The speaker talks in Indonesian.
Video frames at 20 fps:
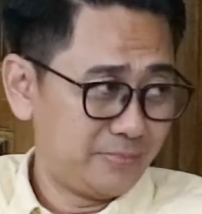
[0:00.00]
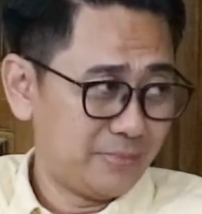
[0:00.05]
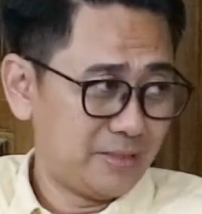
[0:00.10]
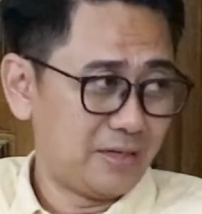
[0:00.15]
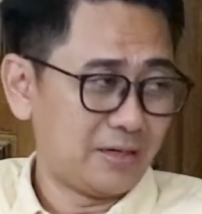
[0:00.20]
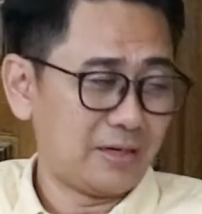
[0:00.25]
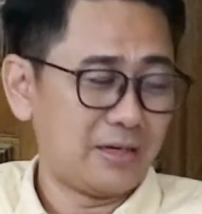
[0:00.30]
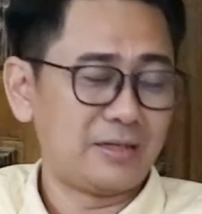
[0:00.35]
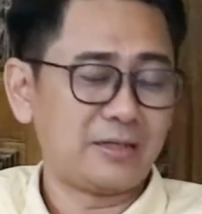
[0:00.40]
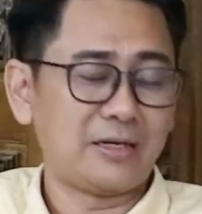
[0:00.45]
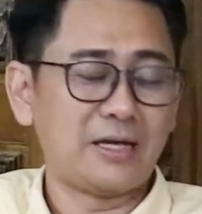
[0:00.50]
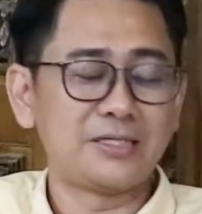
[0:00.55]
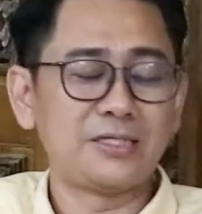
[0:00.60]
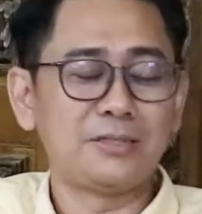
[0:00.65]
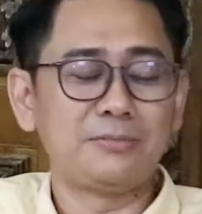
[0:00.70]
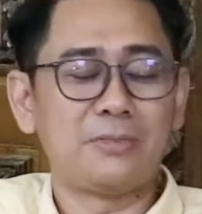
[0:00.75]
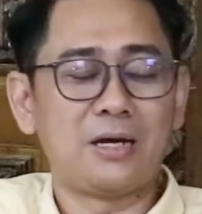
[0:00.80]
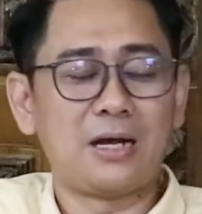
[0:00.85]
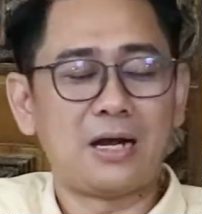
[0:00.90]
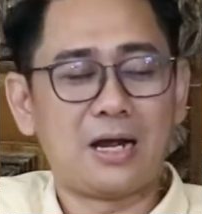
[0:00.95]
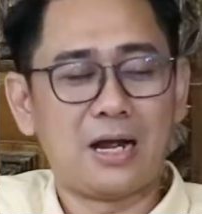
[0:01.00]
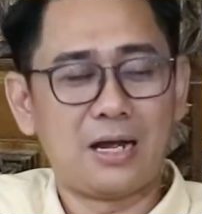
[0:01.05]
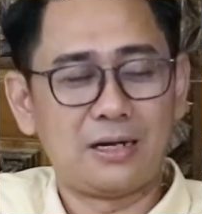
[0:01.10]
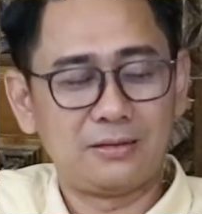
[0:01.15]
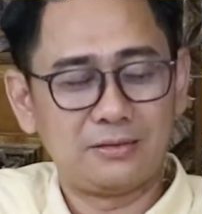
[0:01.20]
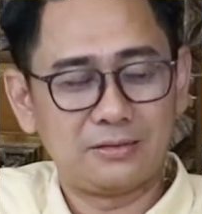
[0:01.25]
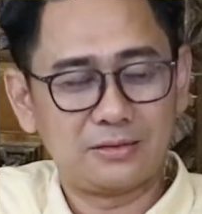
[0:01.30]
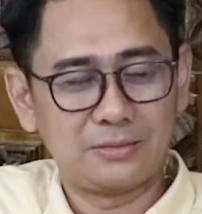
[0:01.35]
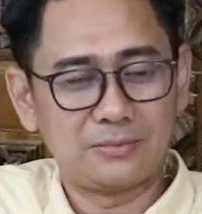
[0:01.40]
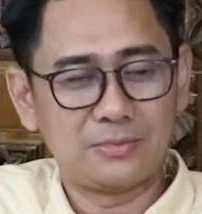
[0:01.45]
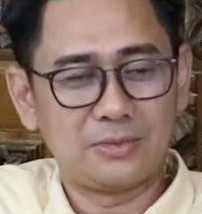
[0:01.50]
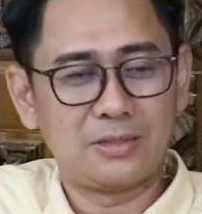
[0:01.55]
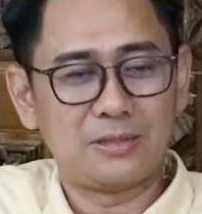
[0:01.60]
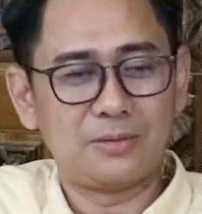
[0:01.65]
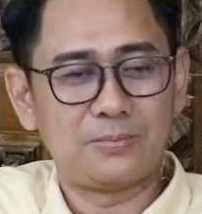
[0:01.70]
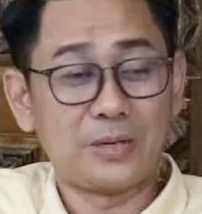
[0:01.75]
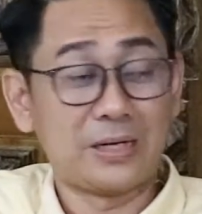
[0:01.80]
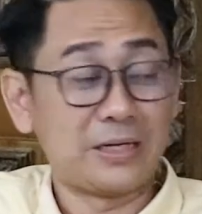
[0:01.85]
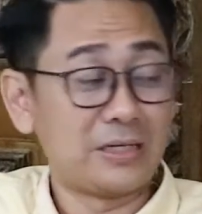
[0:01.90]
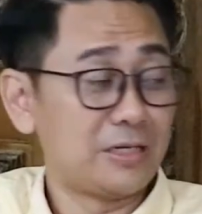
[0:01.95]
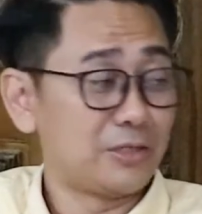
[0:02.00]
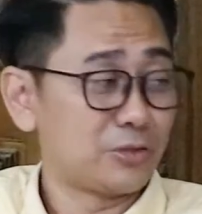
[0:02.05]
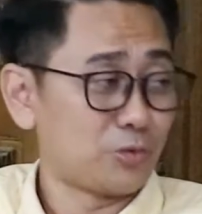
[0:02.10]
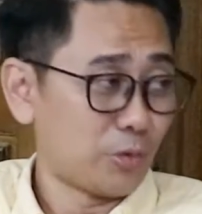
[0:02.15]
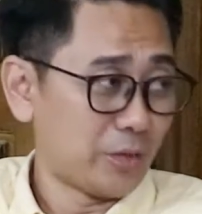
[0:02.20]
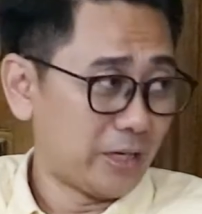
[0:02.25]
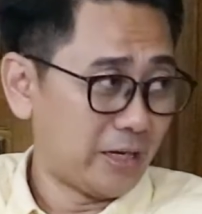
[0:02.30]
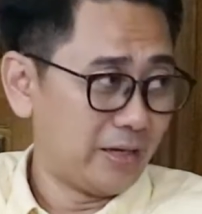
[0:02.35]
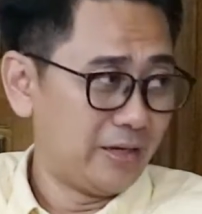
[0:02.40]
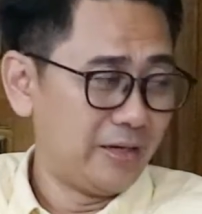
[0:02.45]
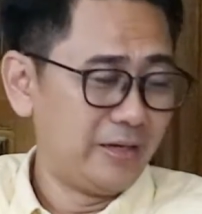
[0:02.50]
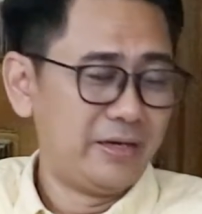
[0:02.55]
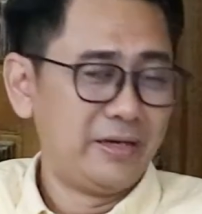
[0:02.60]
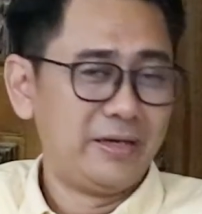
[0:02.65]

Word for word: ya kan kasih makan sama pagi dan sore.